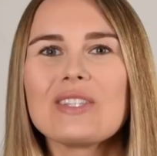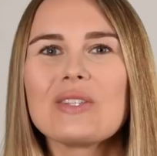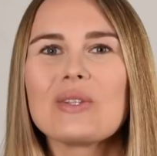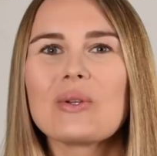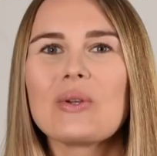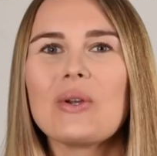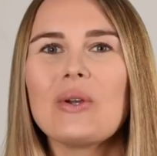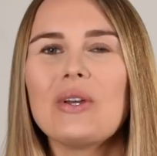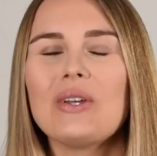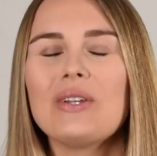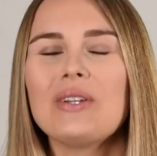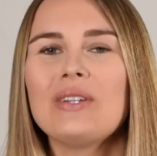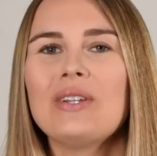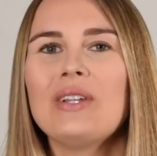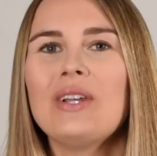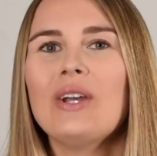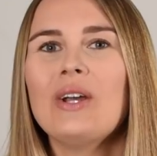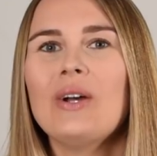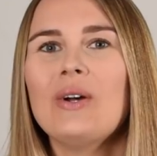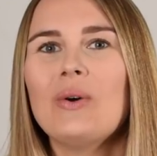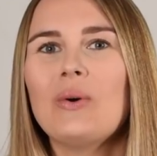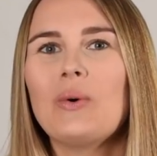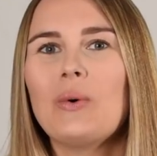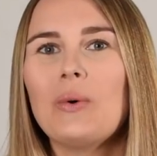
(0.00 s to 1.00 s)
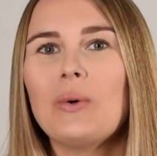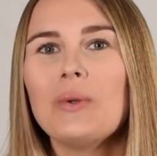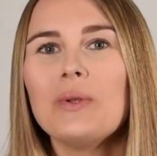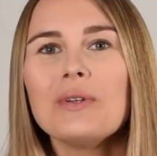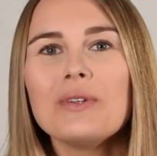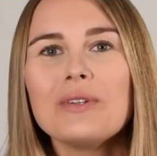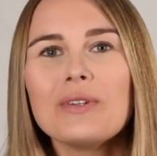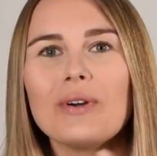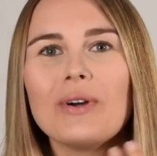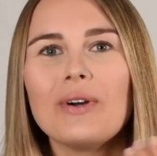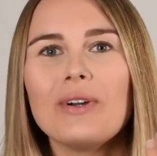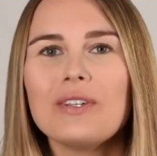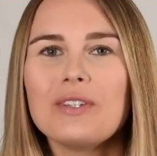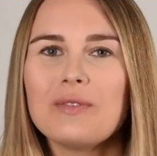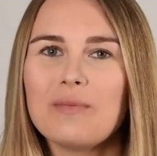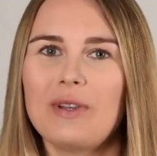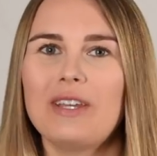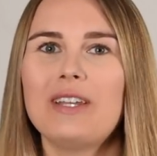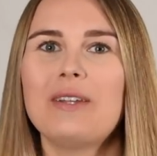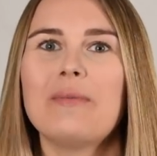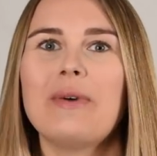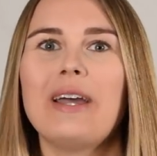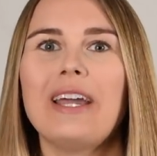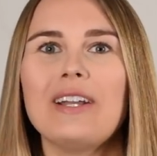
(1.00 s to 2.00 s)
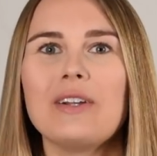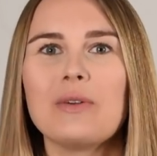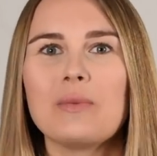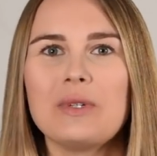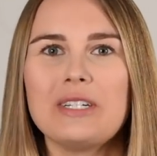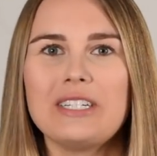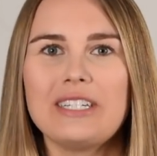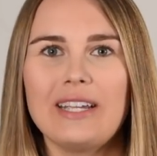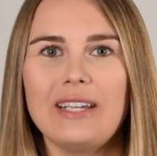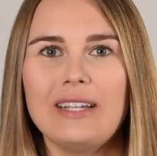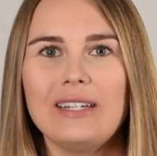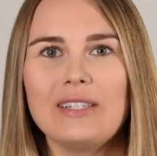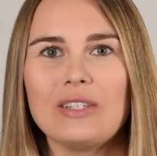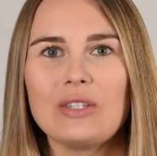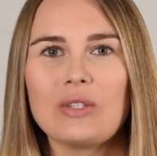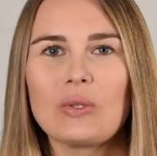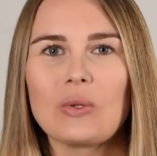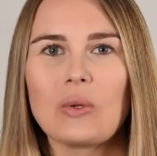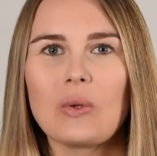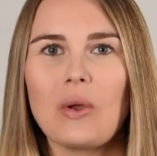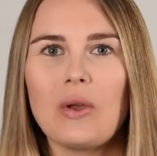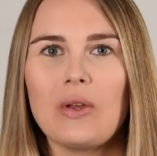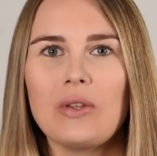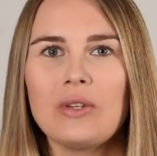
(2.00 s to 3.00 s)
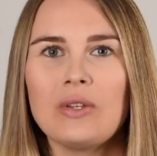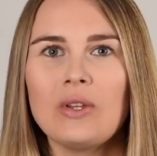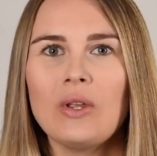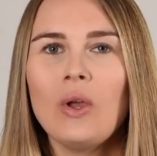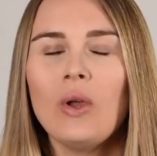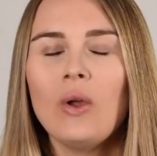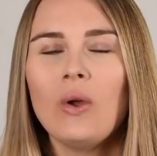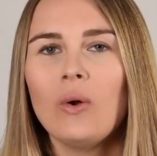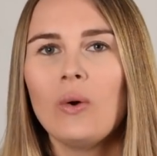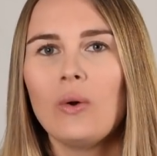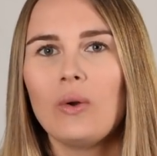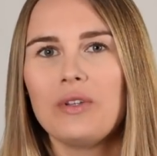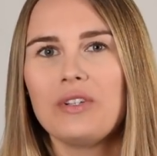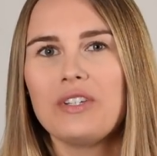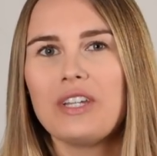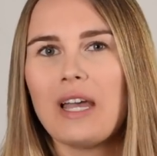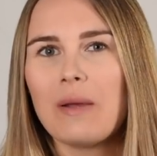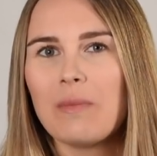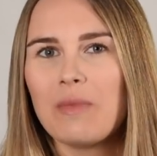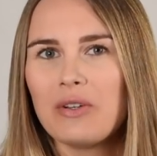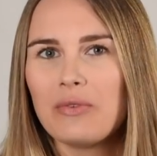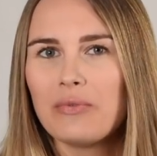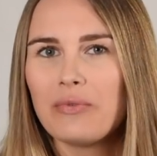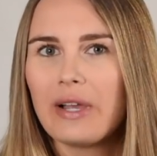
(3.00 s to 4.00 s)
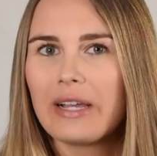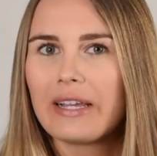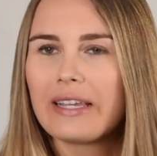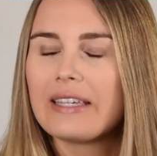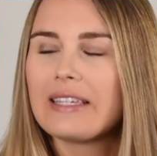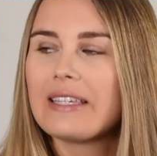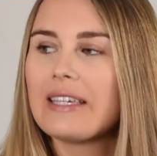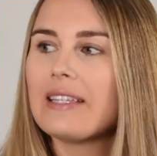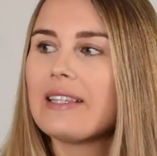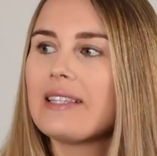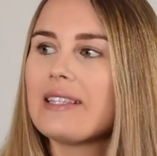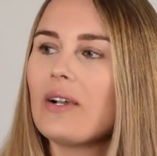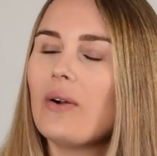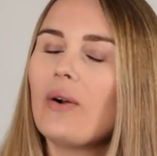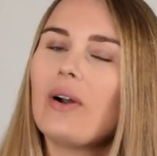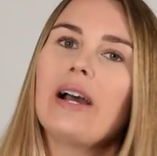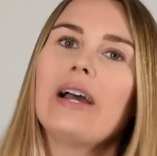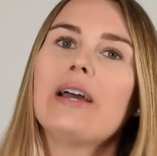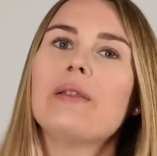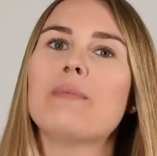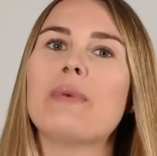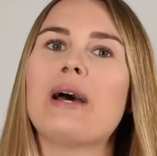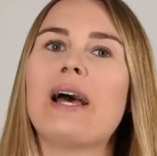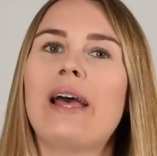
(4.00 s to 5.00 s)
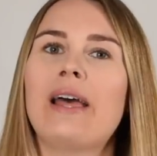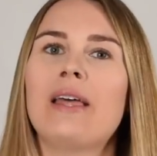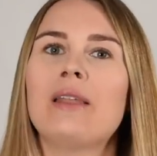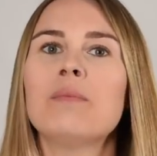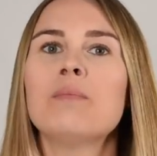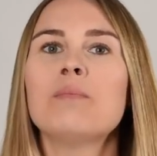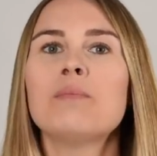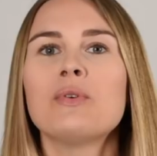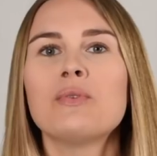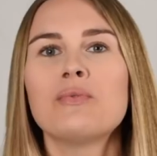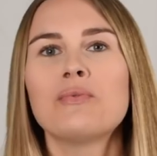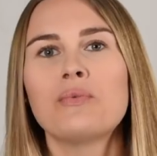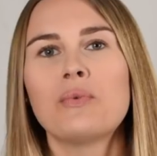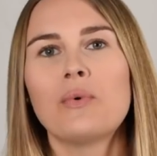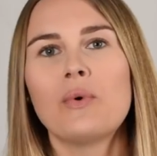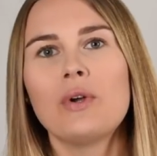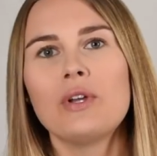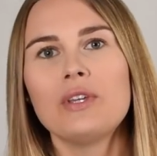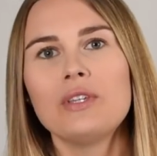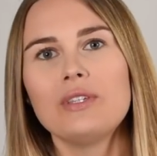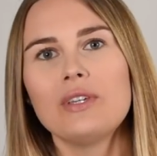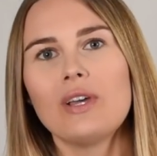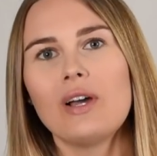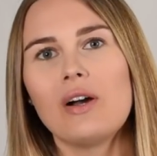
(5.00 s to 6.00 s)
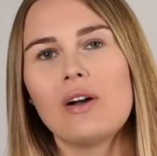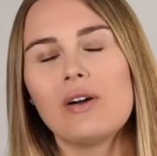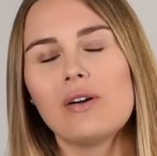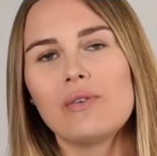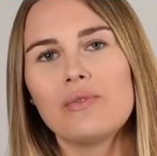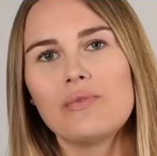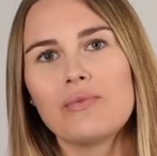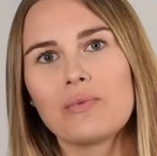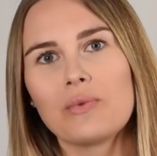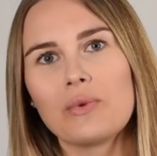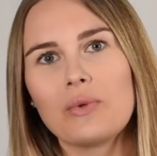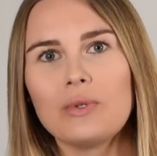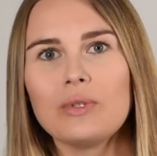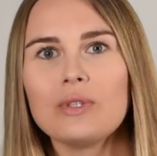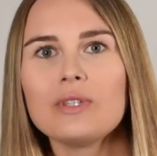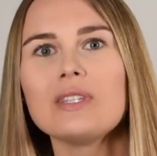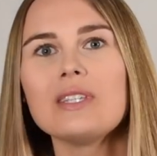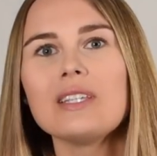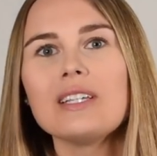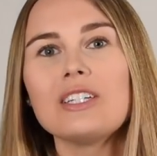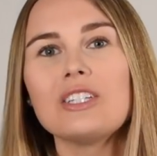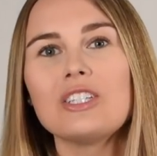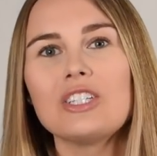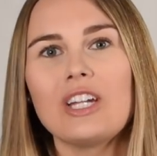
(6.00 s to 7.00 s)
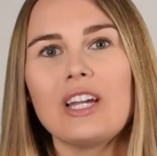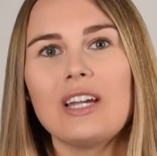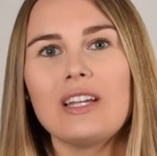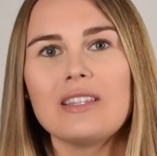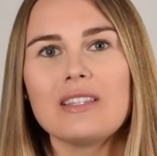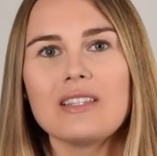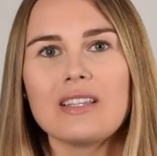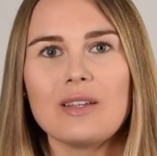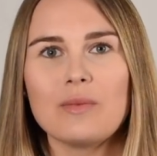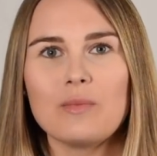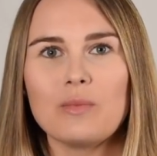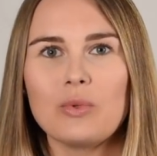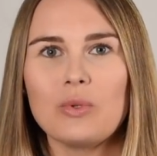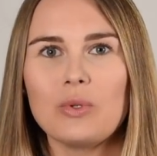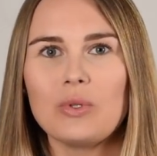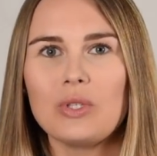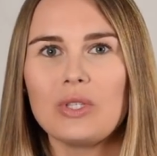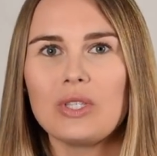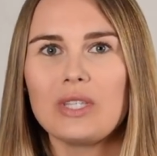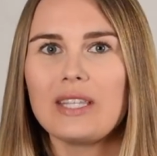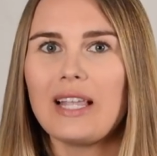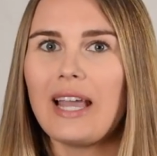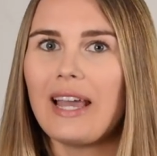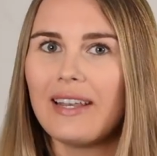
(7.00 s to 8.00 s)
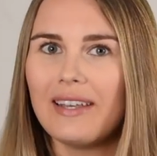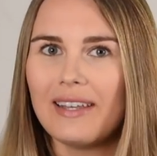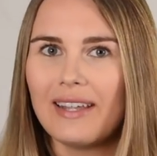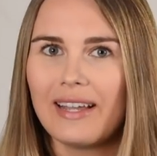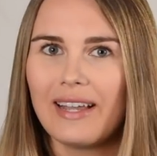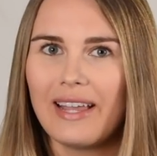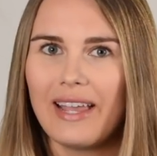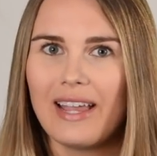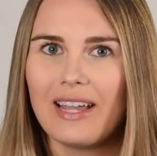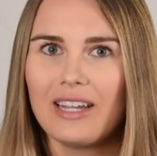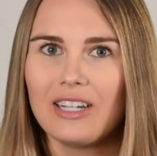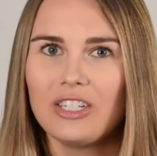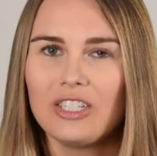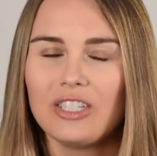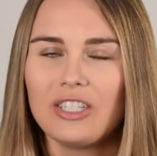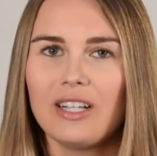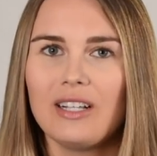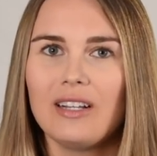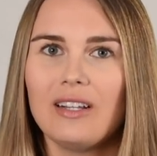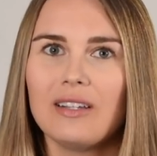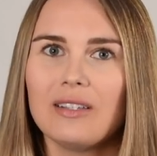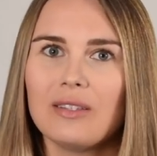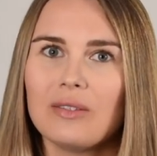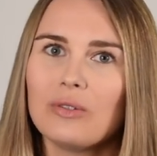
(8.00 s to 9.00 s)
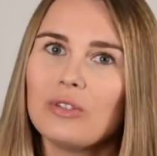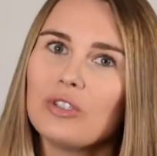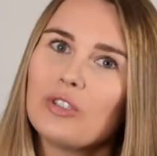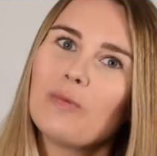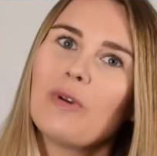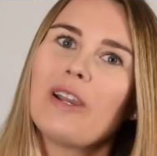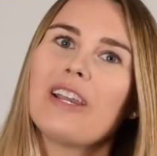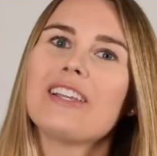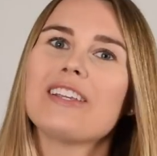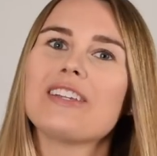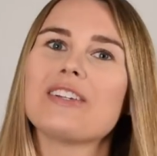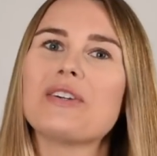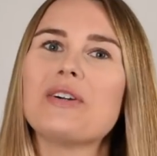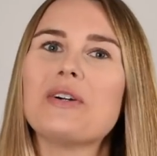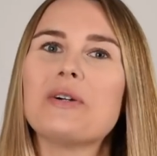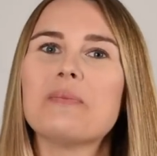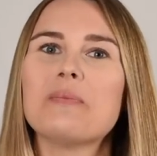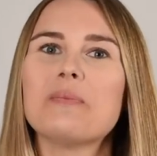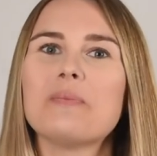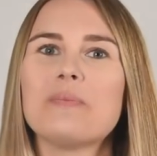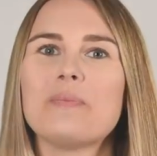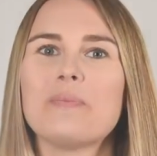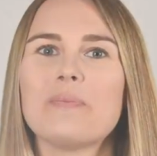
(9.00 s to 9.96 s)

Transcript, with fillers: zu können und euch meine Meinung mitteilen zu können. Und damit fange ich jetzt auch einmal an, bevor ich auf günstige Schallzahnbürsten anderer Hersteller zu sprechen komme.